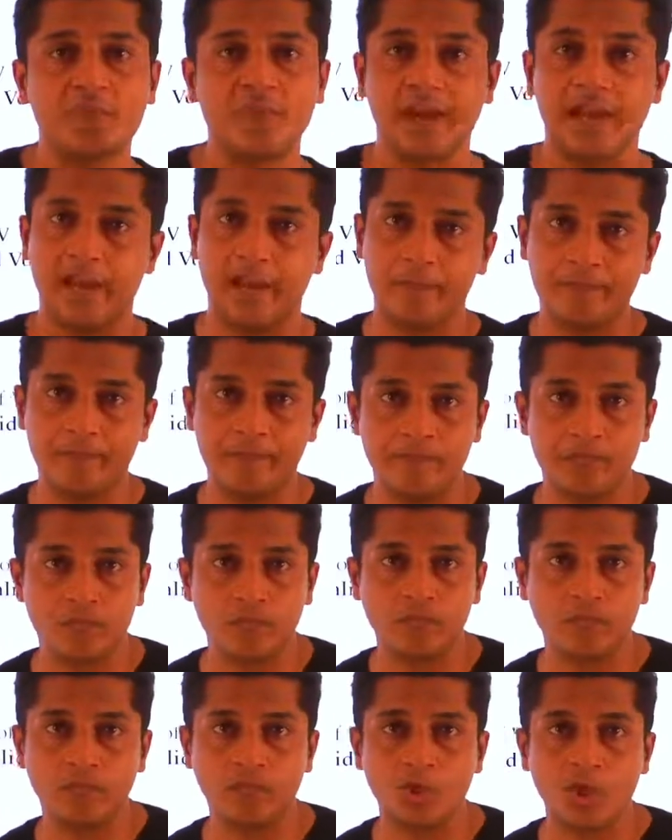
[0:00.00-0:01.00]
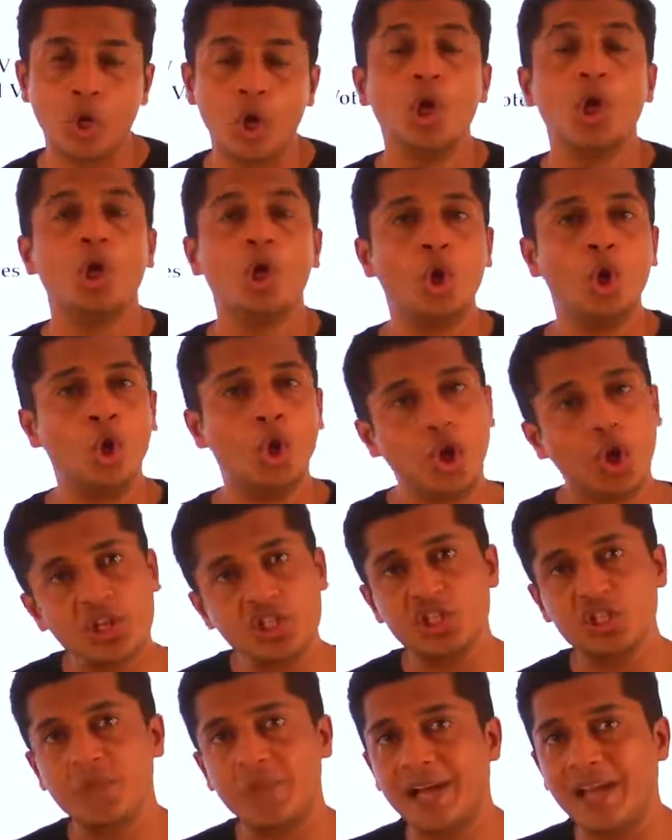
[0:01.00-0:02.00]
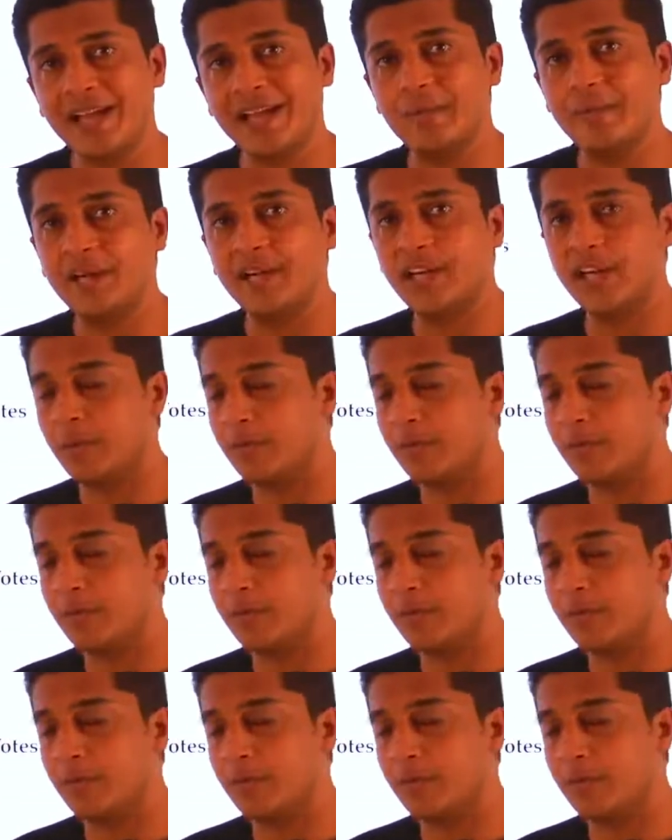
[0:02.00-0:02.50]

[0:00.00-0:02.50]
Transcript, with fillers: बाय लॉस्ट बाय का मतलब